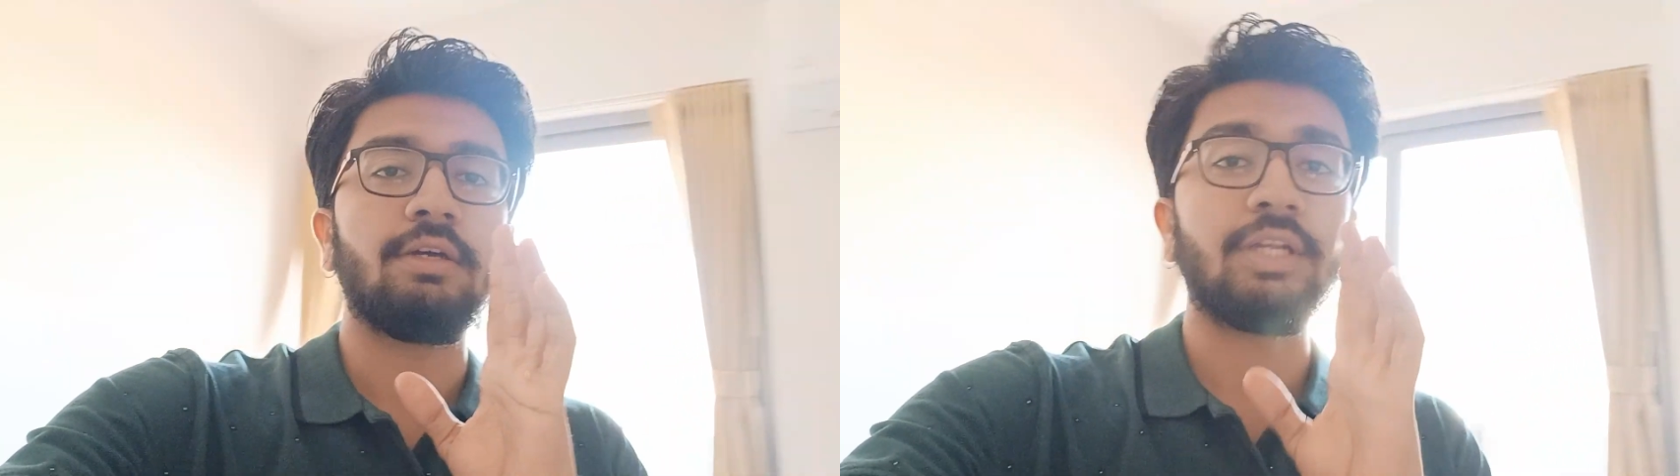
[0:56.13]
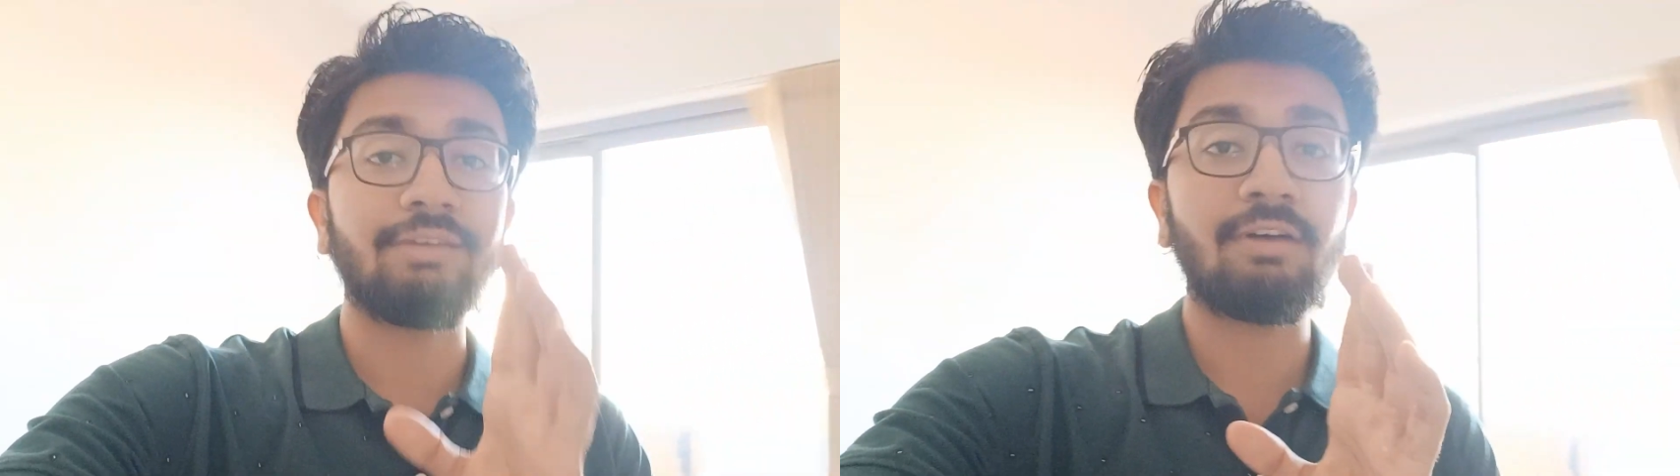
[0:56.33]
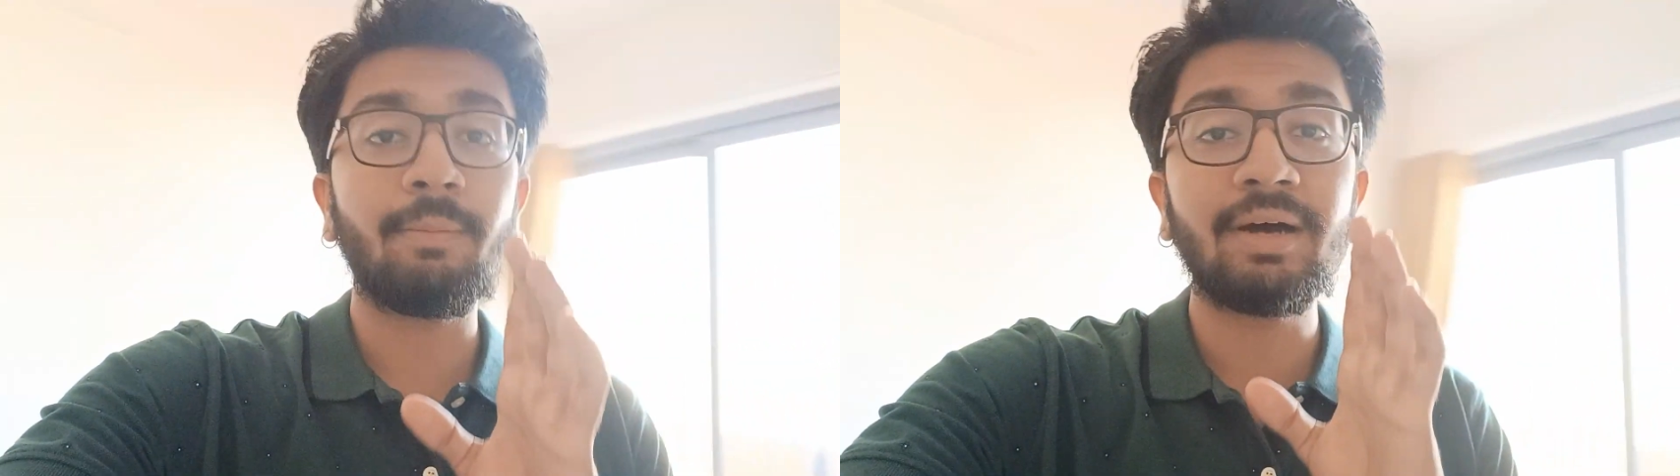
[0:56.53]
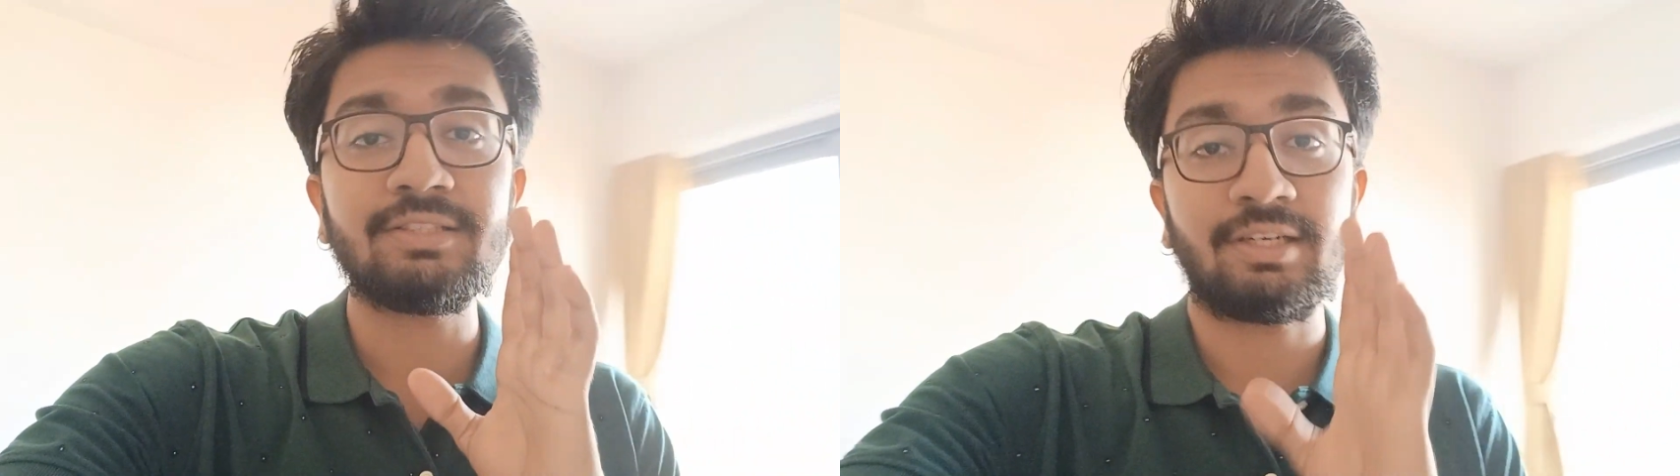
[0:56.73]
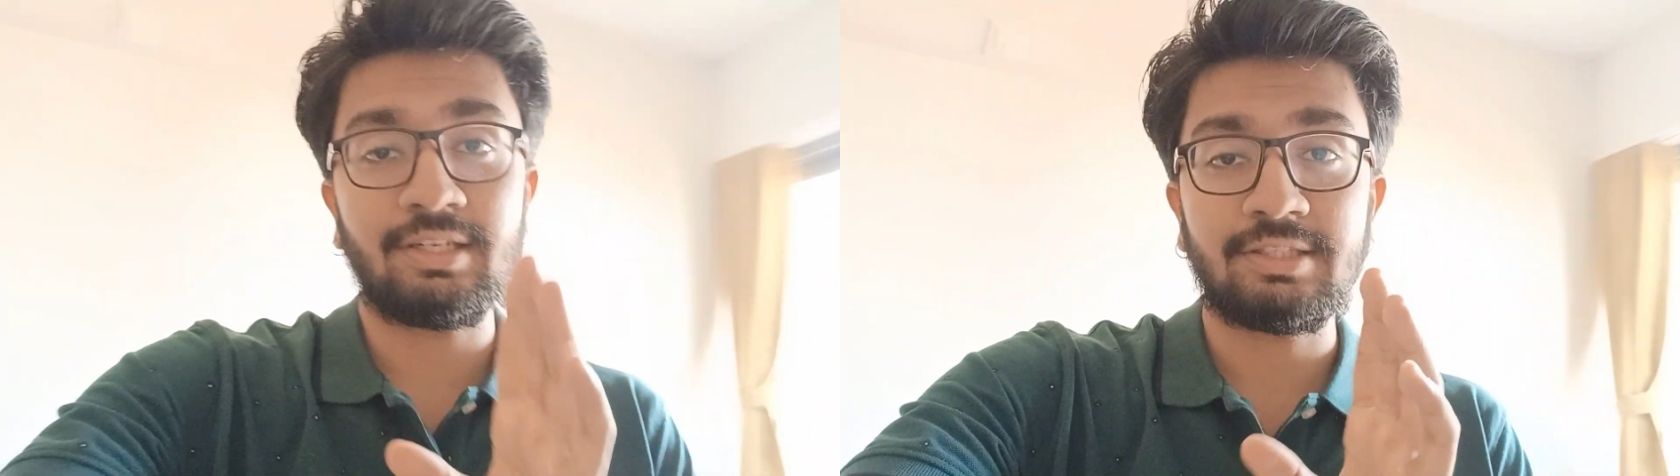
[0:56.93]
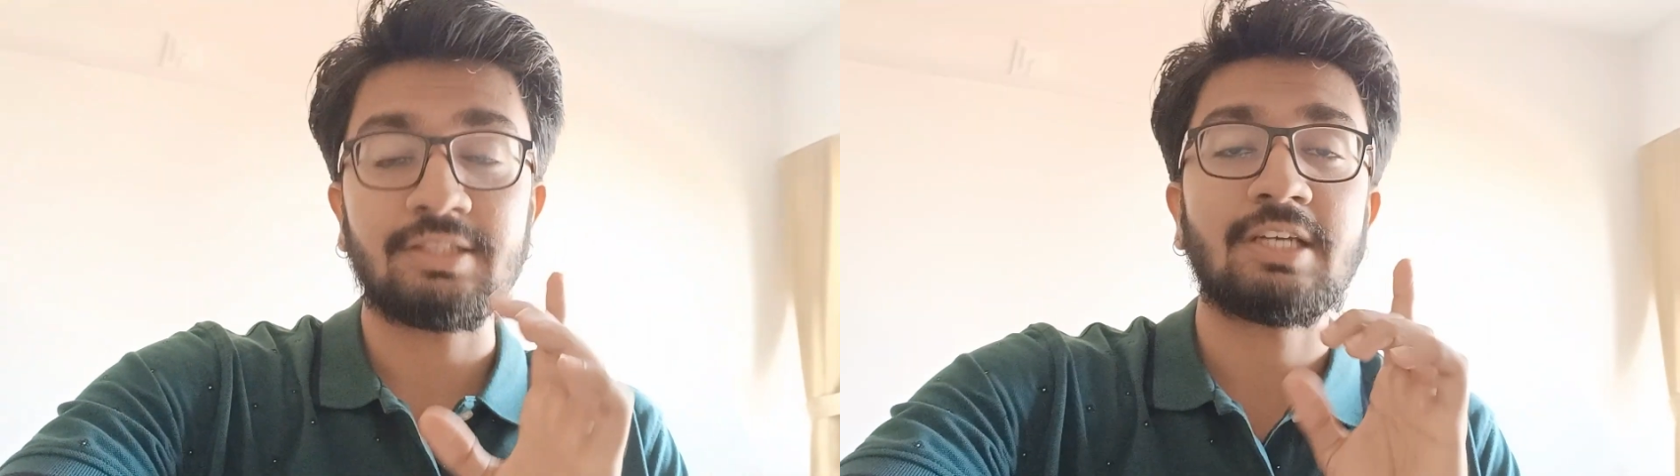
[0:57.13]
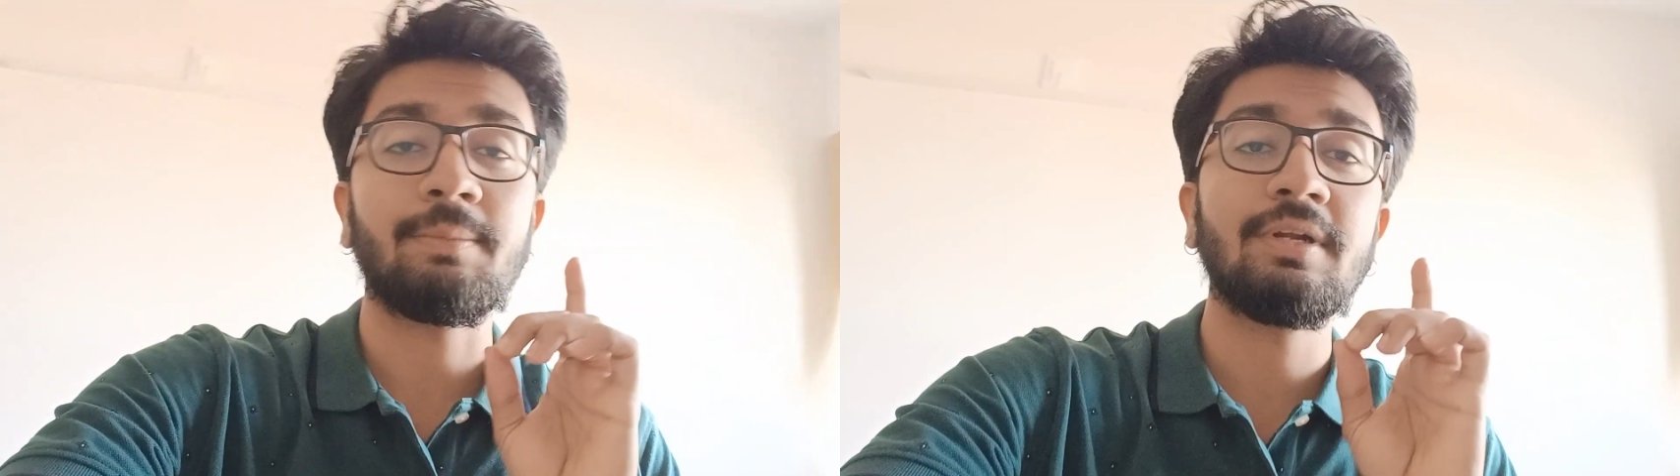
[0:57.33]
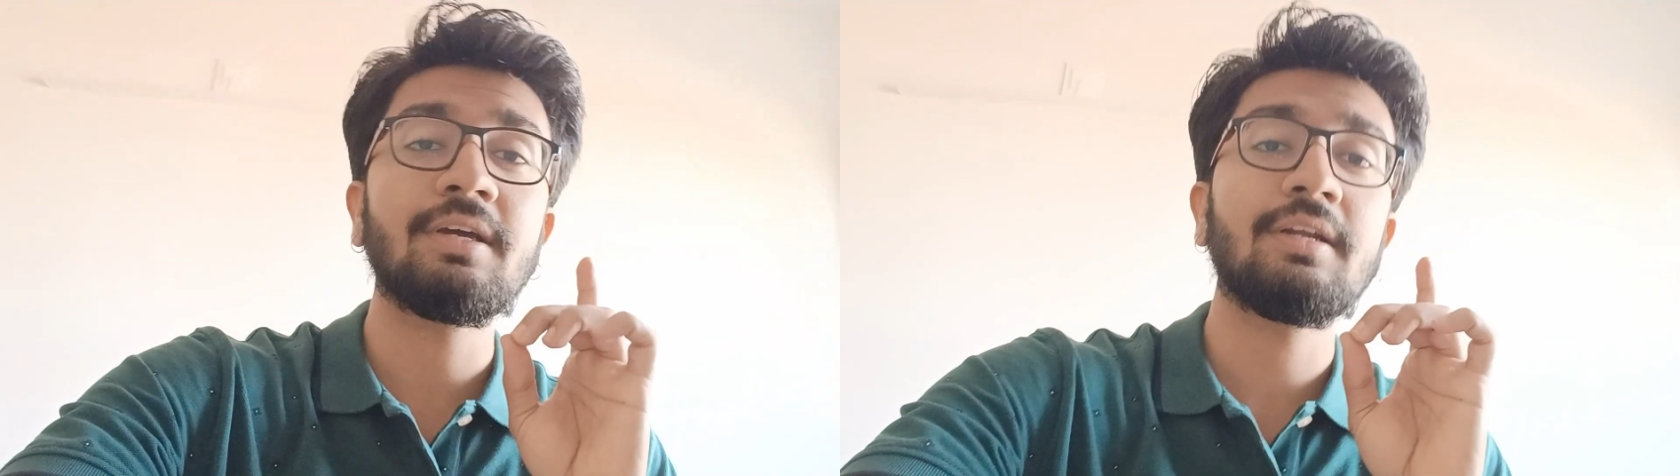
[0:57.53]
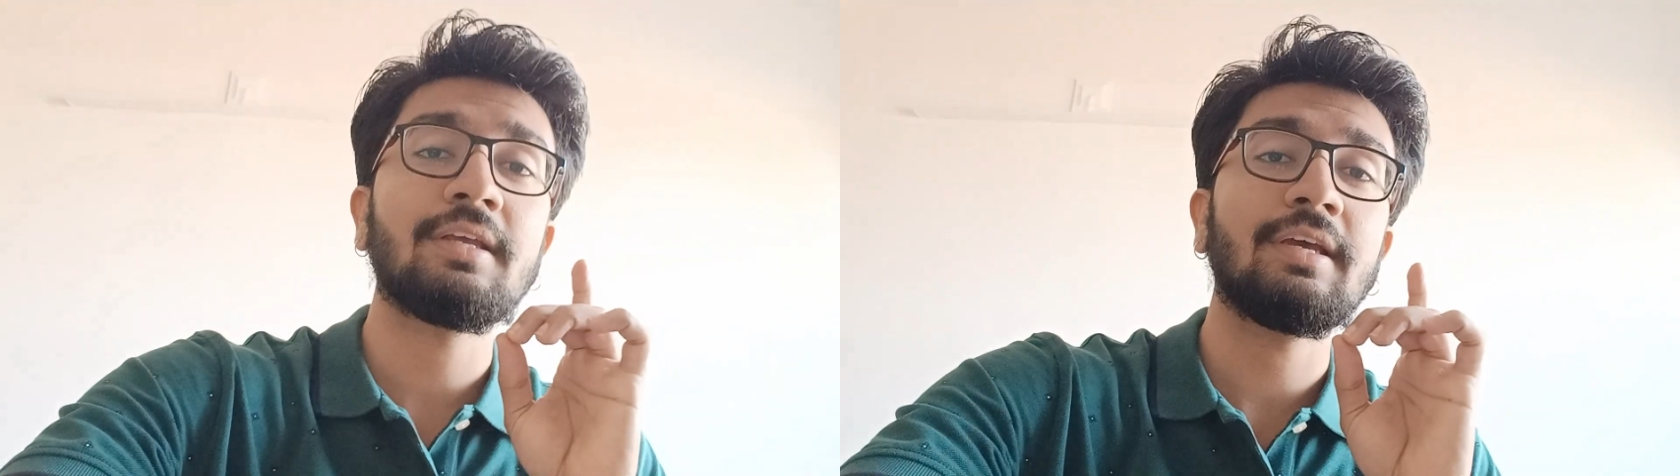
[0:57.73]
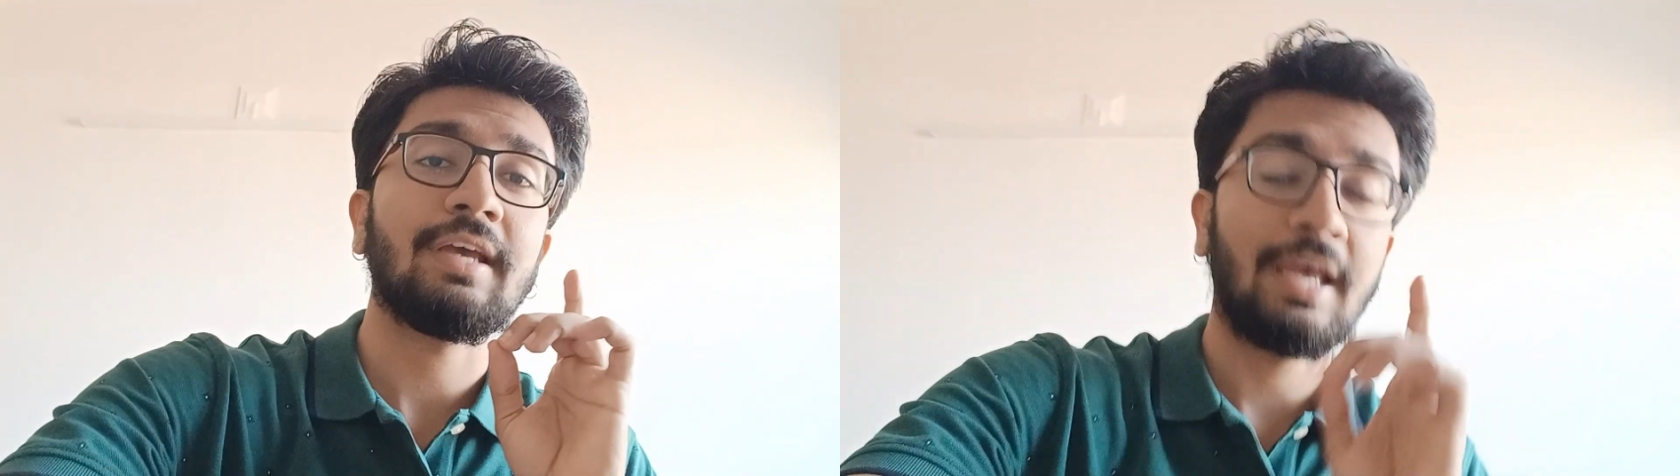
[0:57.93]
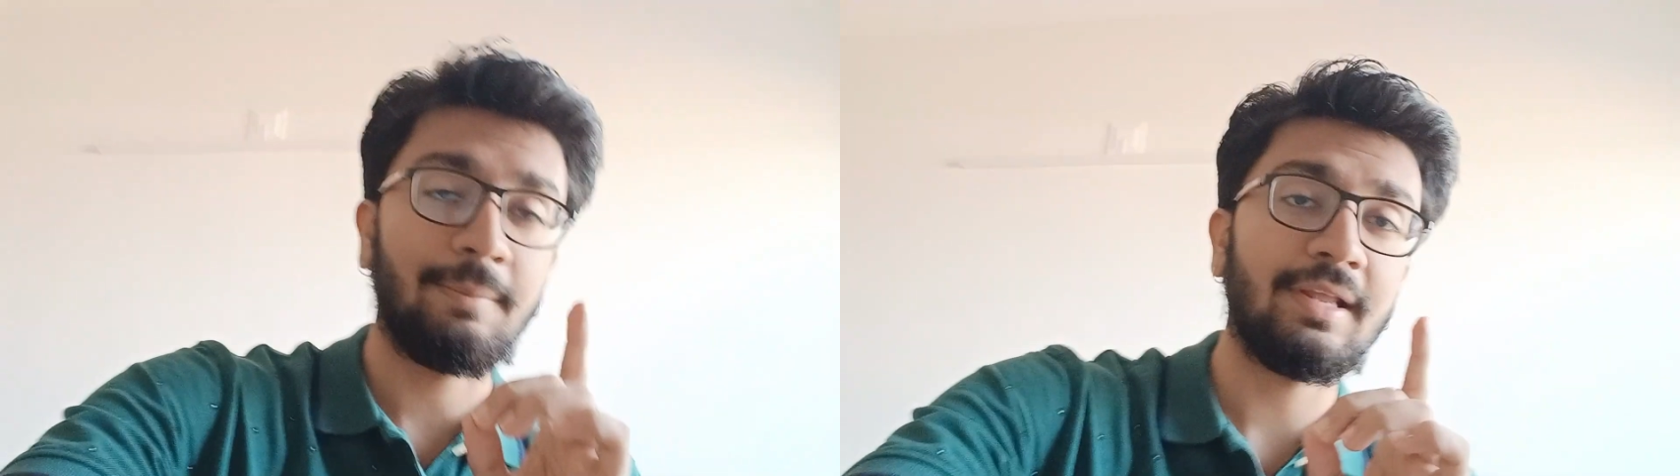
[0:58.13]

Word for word: रीवाबा जाडेजा जामनगर के एम